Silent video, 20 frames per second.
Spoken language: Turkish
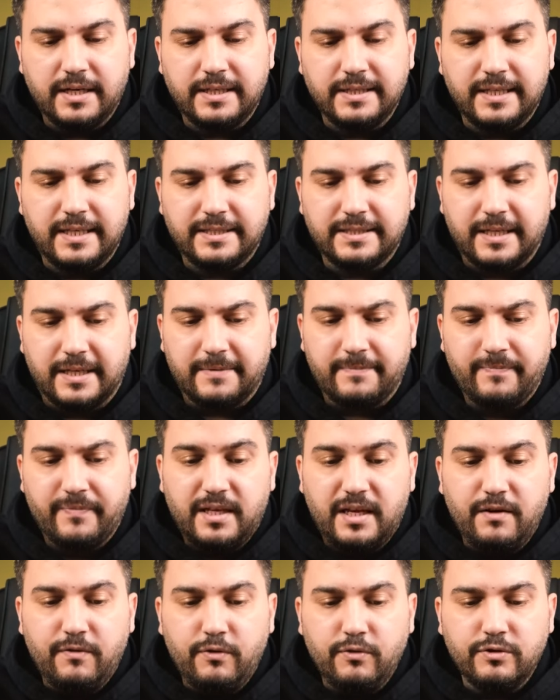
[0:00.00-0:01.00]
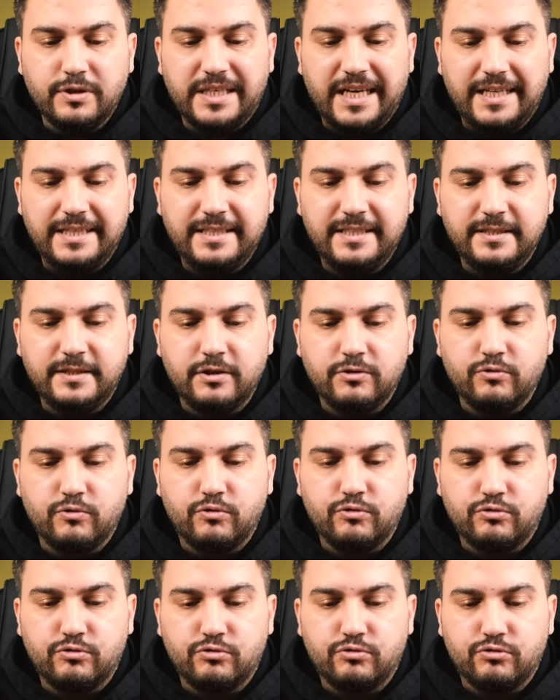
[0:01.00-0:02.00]
arkadaşlar telefonu kendinize
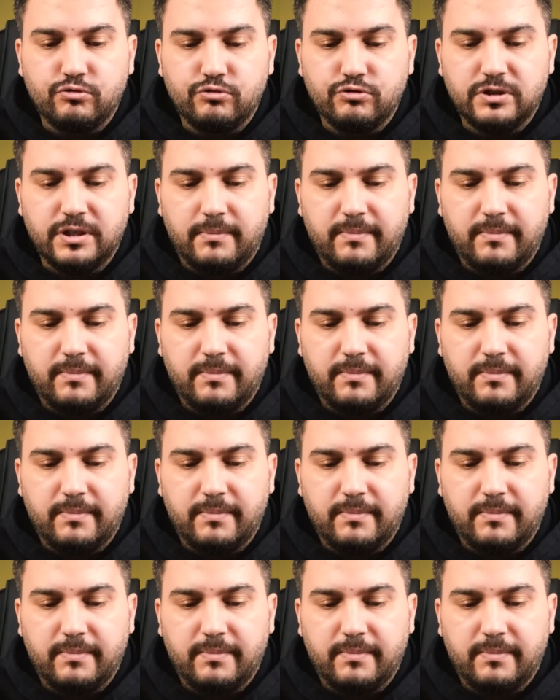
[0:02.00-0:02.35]
doğru tuttuğunuz